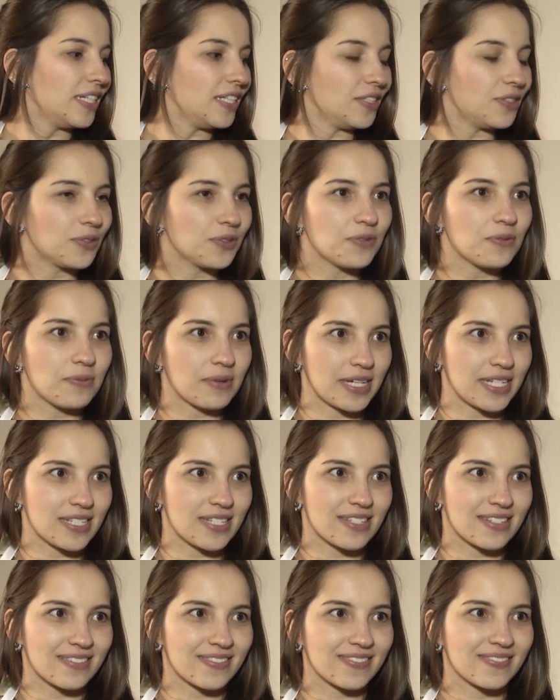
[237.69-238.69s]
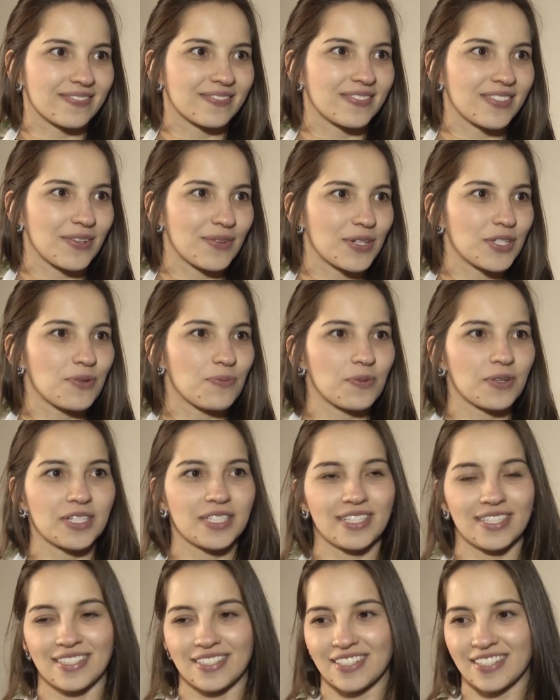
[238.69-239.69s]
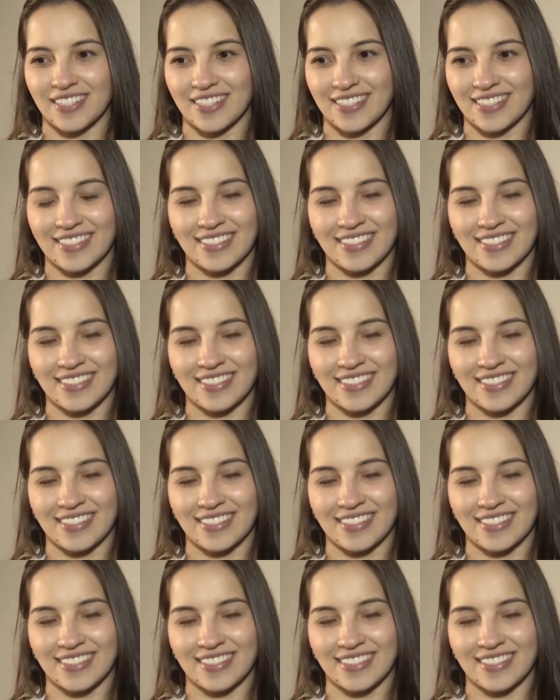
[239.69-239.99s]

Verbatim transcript: e tudo mais. Eu acho importante